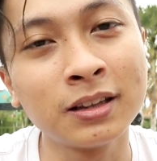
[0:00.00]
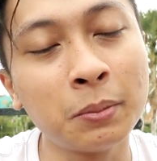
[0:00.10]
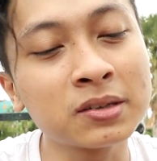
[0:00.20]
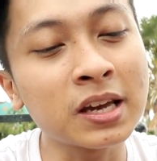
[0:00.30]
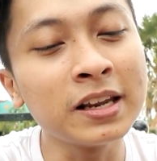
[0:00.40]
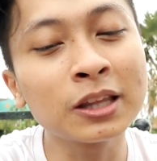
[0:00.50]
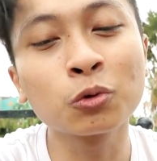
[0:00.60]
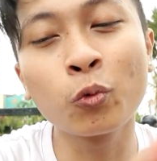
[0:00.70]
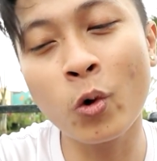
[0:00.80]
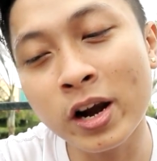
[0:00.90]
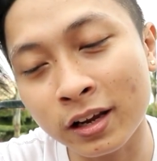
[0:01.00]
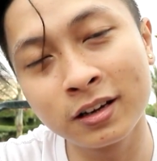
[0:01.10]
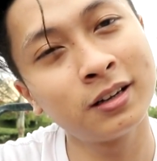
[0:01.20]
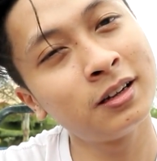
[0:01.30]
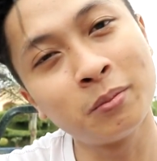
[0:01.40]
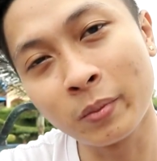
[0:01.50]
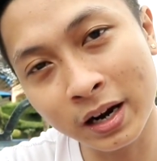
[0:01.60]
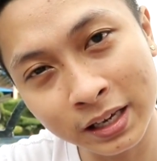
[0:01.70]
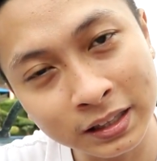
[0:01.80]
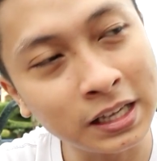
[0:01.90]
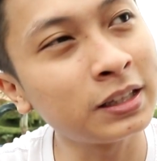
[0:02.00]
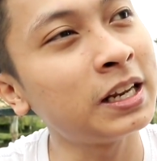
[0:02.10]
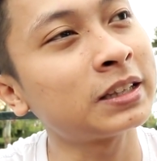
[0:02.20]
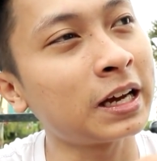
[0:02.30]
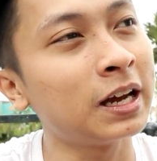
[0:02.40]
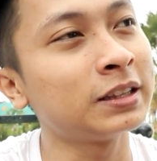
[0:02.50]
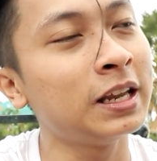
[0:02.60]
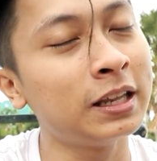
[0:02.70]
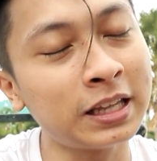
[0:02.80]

di ba sa network marketing tinatanggal,